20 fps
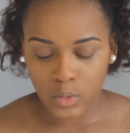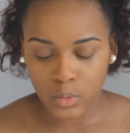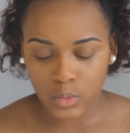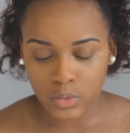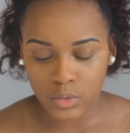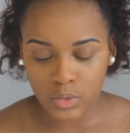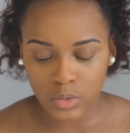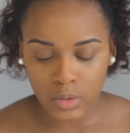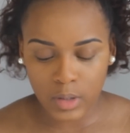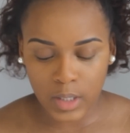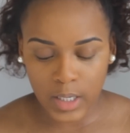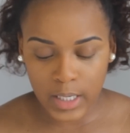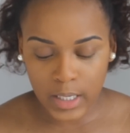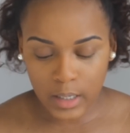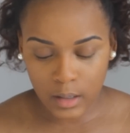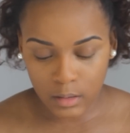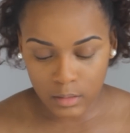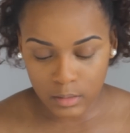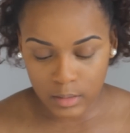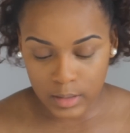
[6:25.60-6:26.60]
Donc je
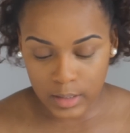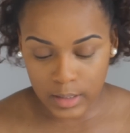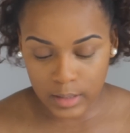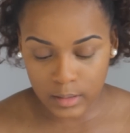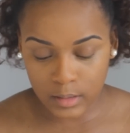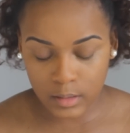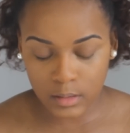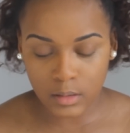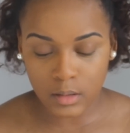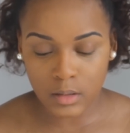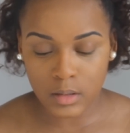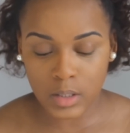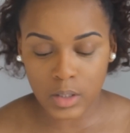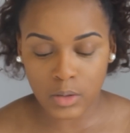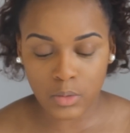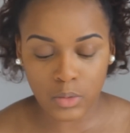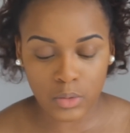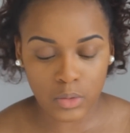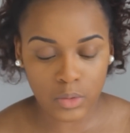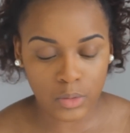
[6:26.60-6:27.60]
l'ai en teinte
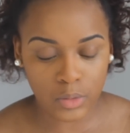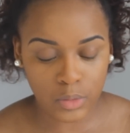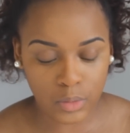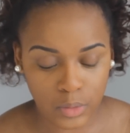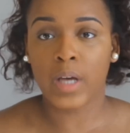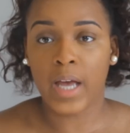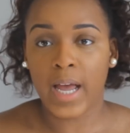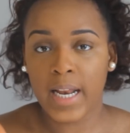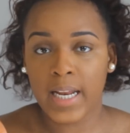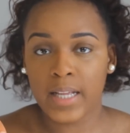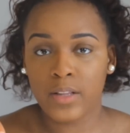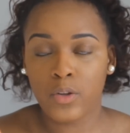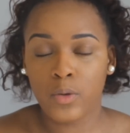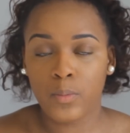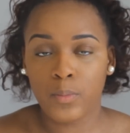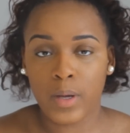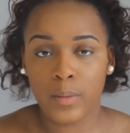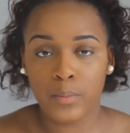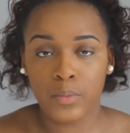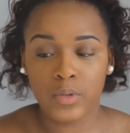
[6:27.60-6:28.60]
02. À l'aide de
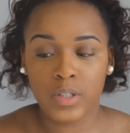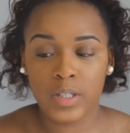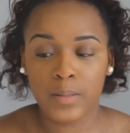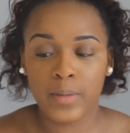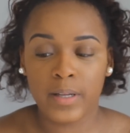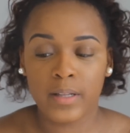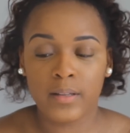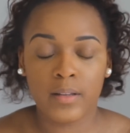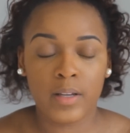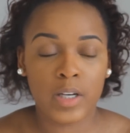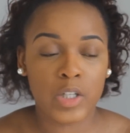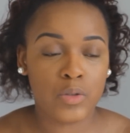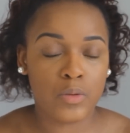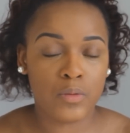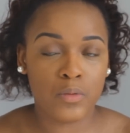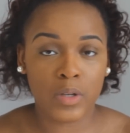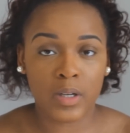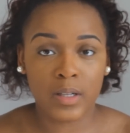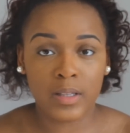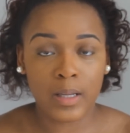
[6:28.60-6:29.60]
ma Beauty Blender, je vais
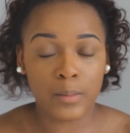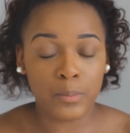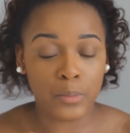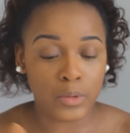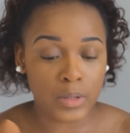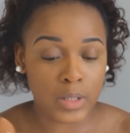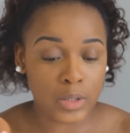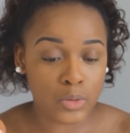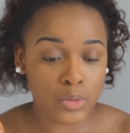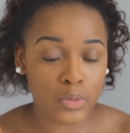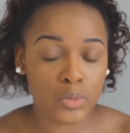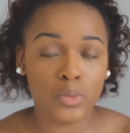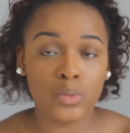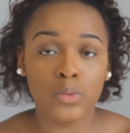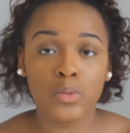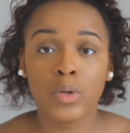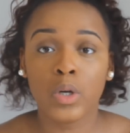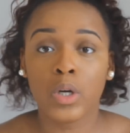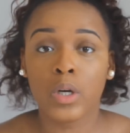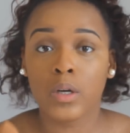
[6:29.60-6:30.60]
venir tapoter du
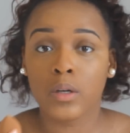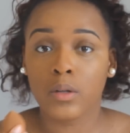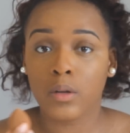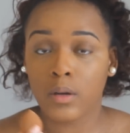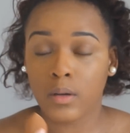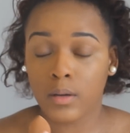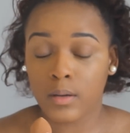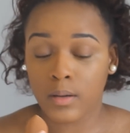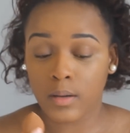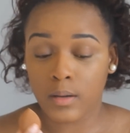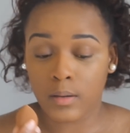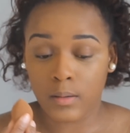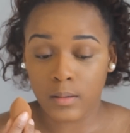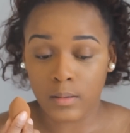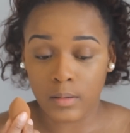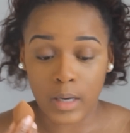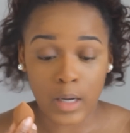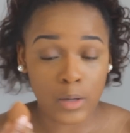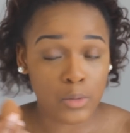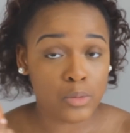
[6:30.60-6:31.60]
coup euh,
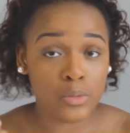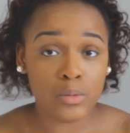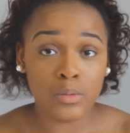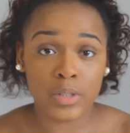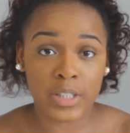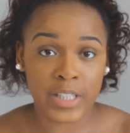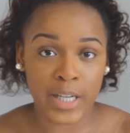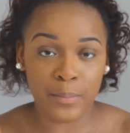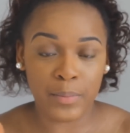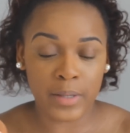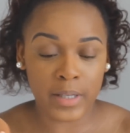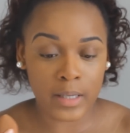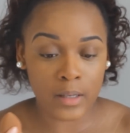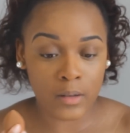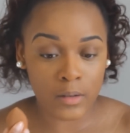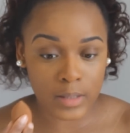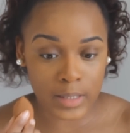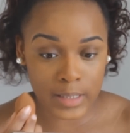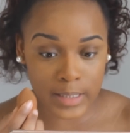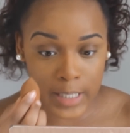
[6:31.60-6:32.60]
là où j'ai appliqué de
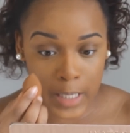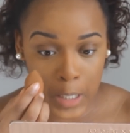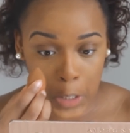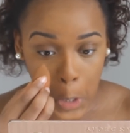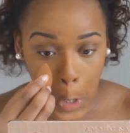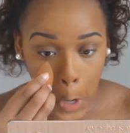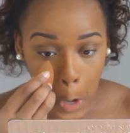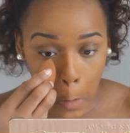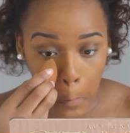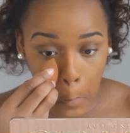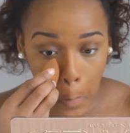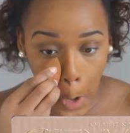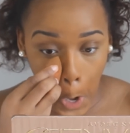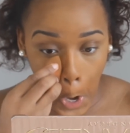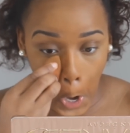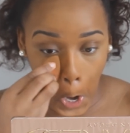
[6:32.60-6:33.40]
l'anticerne. Hop